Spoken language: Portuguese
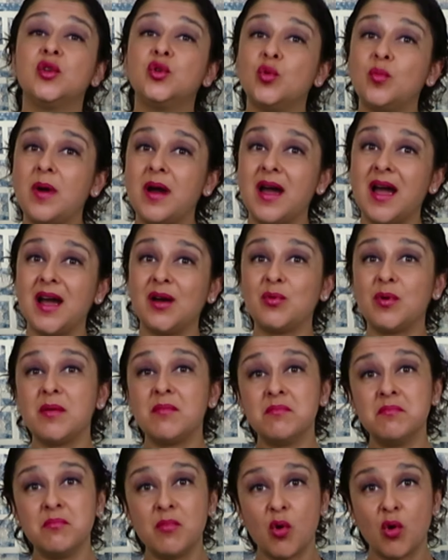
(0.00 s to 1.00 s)
numa
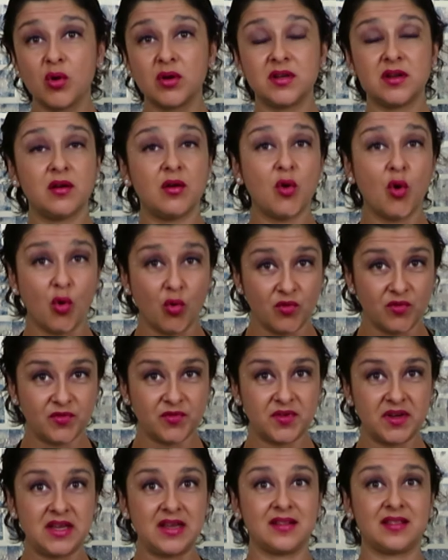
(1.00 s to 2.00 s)
água morna ou
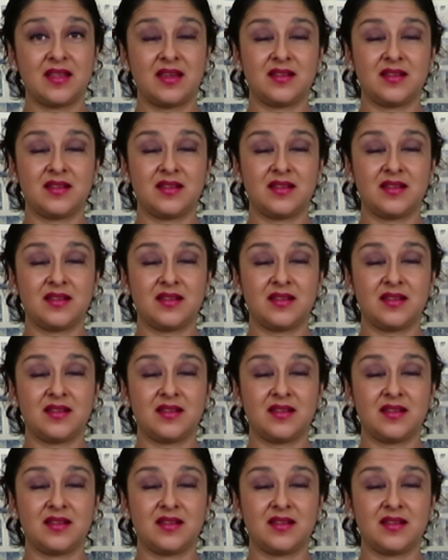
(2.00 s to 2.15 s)
fria,